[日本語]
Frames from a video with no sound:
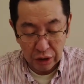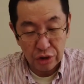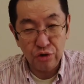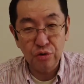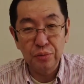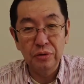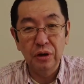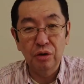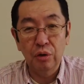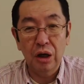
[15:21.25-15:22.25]
え十分
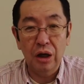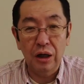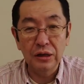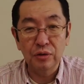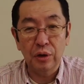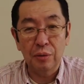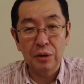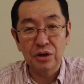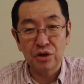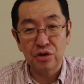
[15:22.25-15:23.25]
なのは会津若
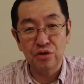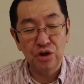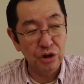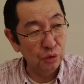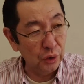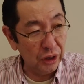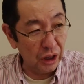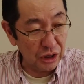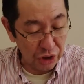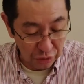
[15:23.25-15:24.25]
松市出身の五十
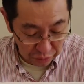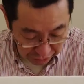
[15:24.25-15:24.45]
嵐雄